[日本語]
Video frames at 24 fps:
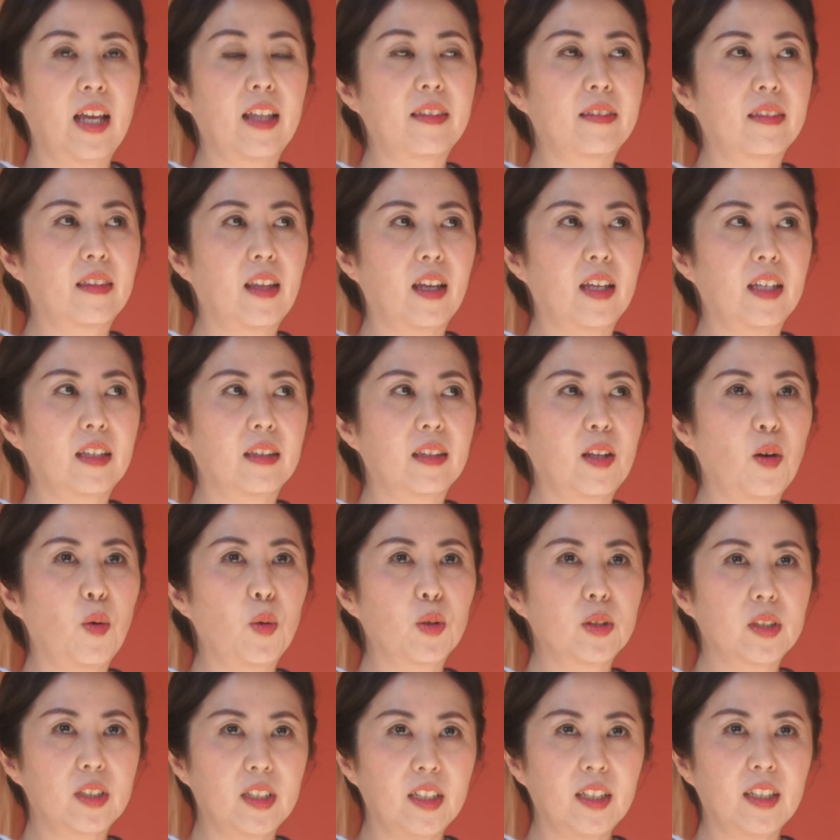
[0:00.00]
なっていって
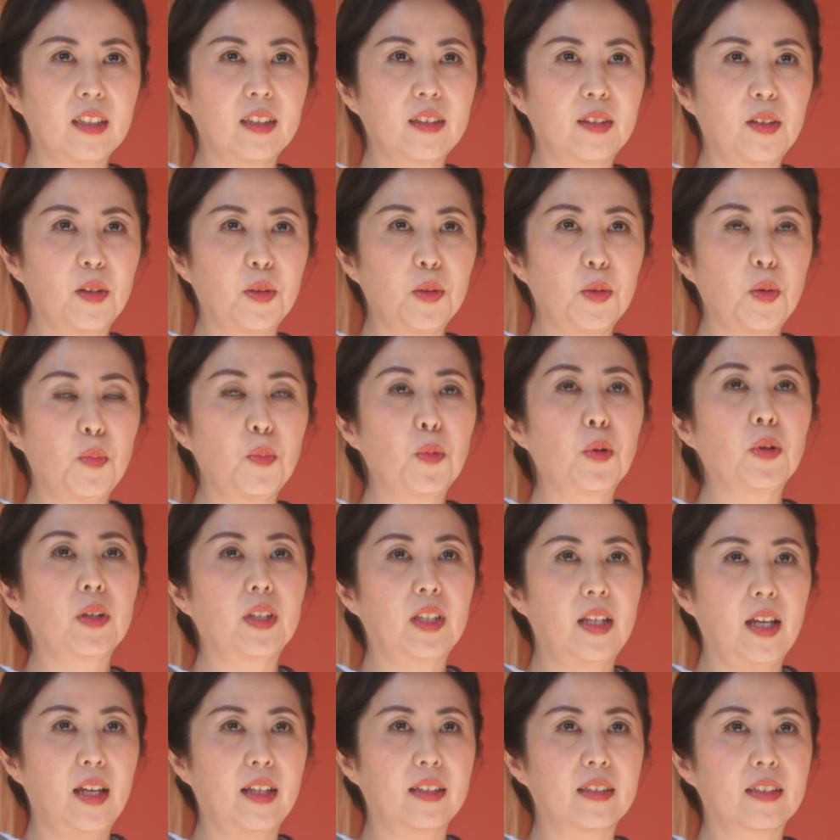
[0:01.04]
ほしいっていう思
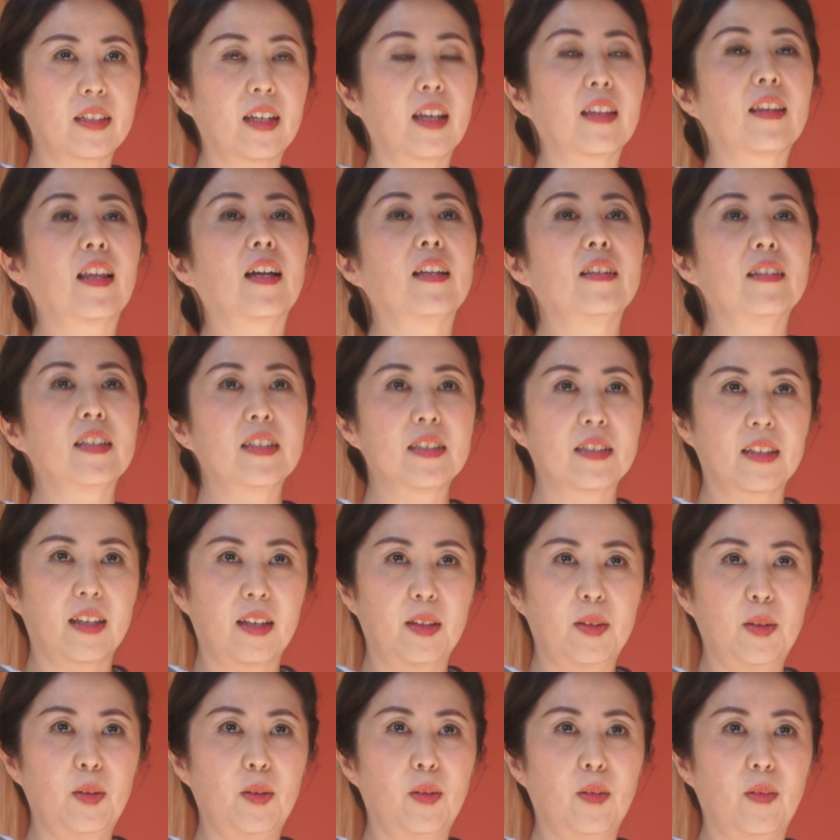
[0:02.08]
いでつけたんです
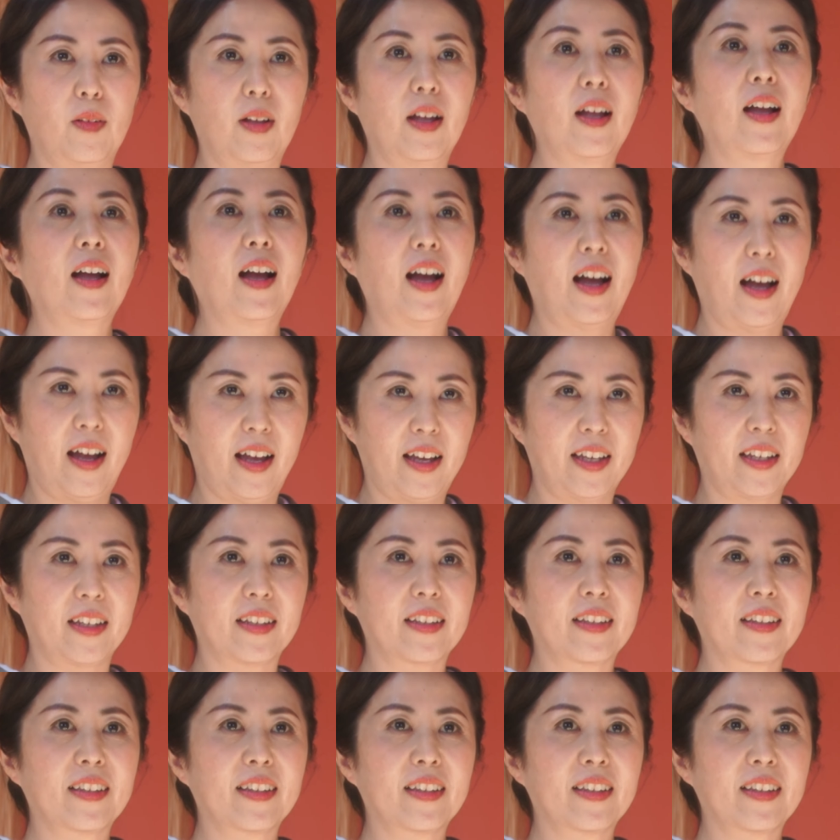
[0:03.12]
けど、は